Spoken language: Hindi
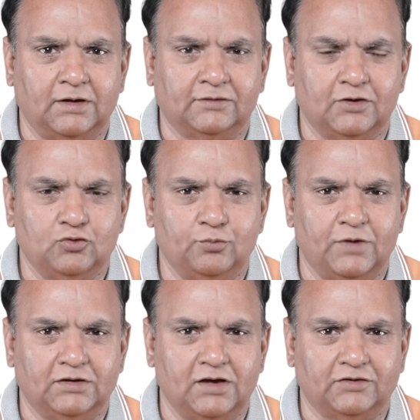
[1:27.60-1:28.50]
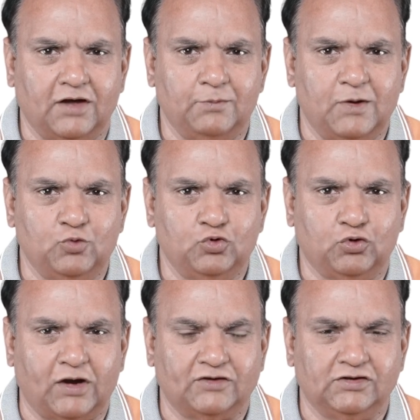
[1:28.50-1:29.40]
असद उमर या शाह महमूद
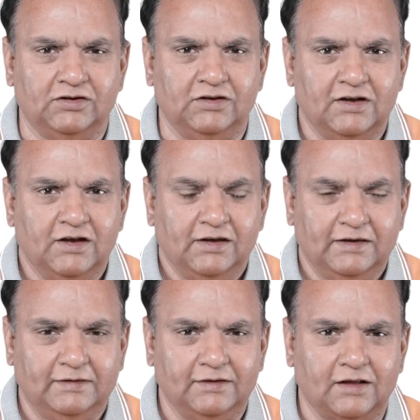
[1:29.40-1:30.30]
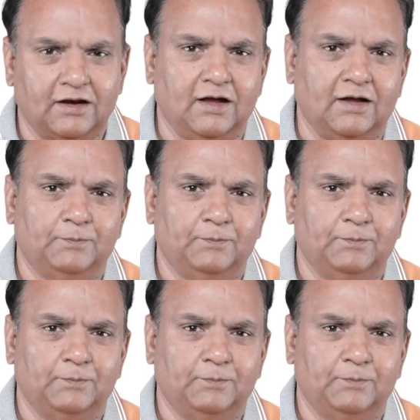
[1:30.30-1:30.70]
कुरैशी इसी तरह